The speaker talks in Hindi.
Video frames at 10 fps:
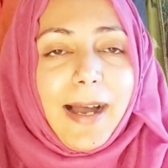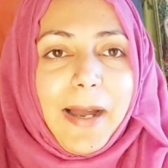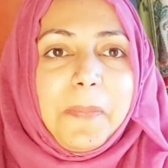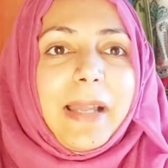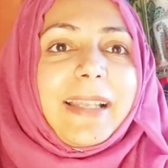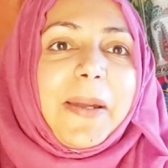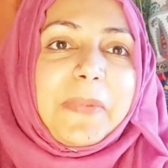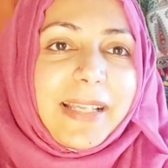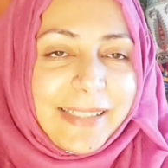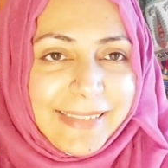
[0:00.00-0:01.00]
अब मैं
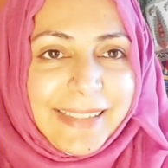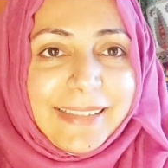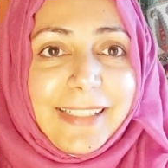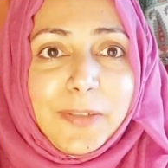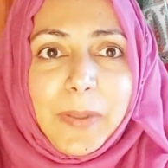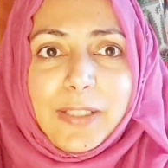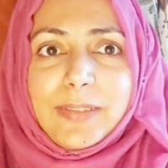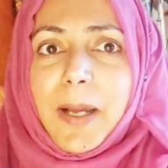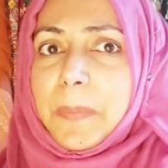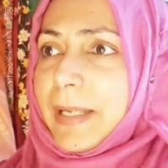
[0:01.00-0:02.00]
कैमरा किधर किधर घुमा
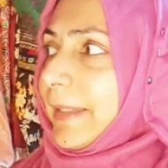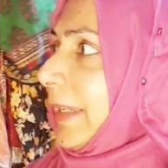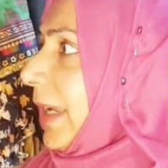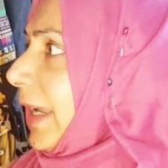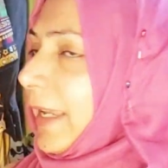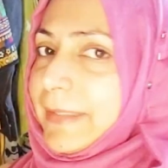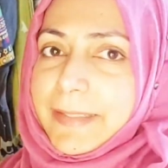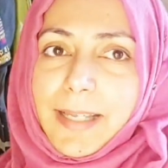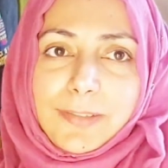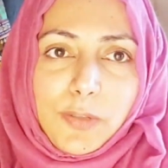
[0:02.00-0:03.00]
आप कहेंगे हैं
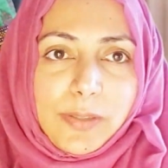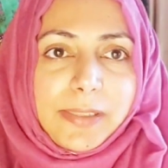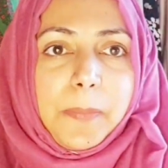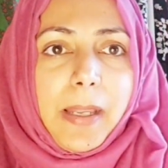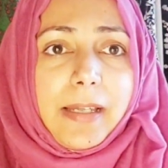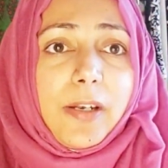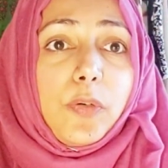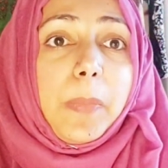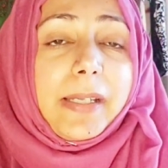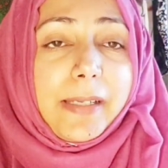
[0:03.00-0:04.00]
ये आज कौन सा
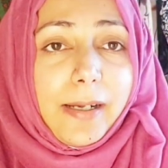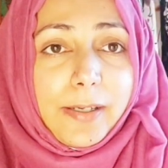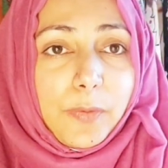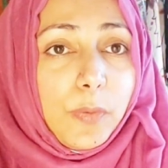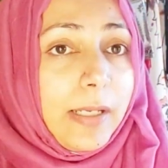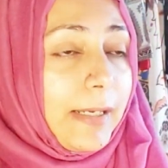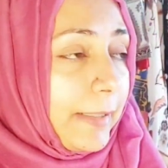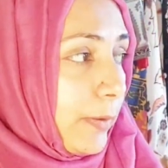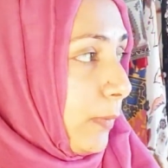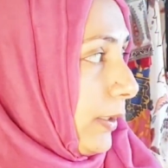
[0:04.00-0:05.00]
बैकग्राउंड मैं क्या करूँ
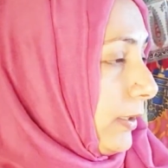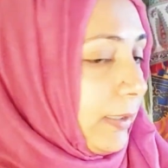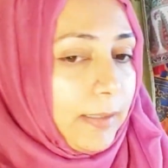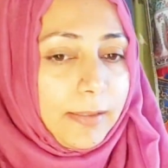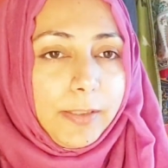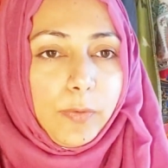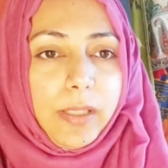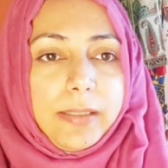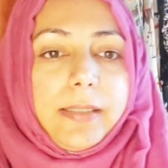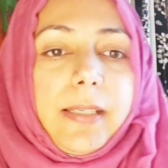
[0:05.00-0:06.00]
क्योंकि इधर रखती हूँ
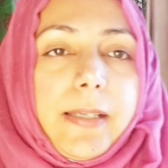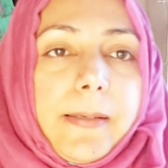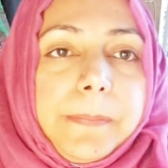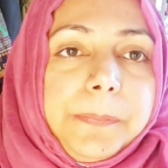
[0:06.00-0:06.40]
ना ये देखें